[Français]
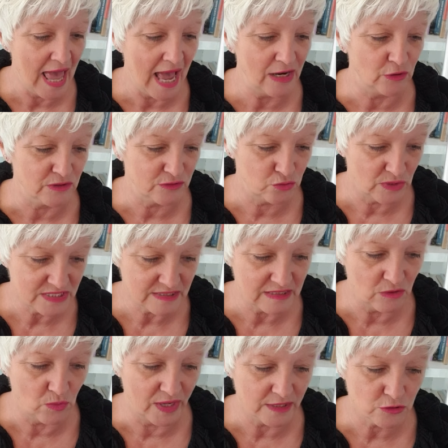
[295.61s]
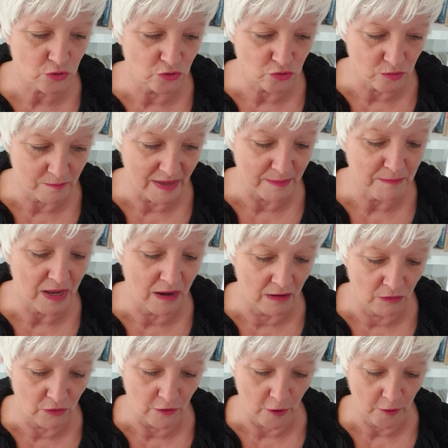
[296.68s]
Alors, tu es si loin, est-ce que tu m'aimes
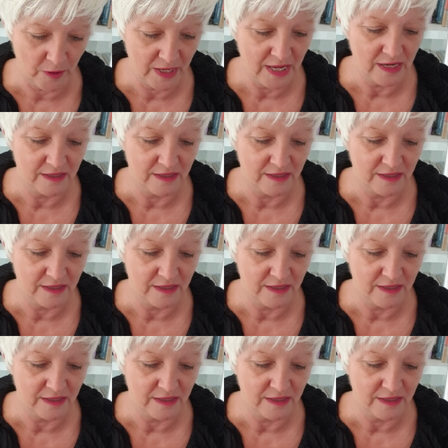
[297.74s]
encore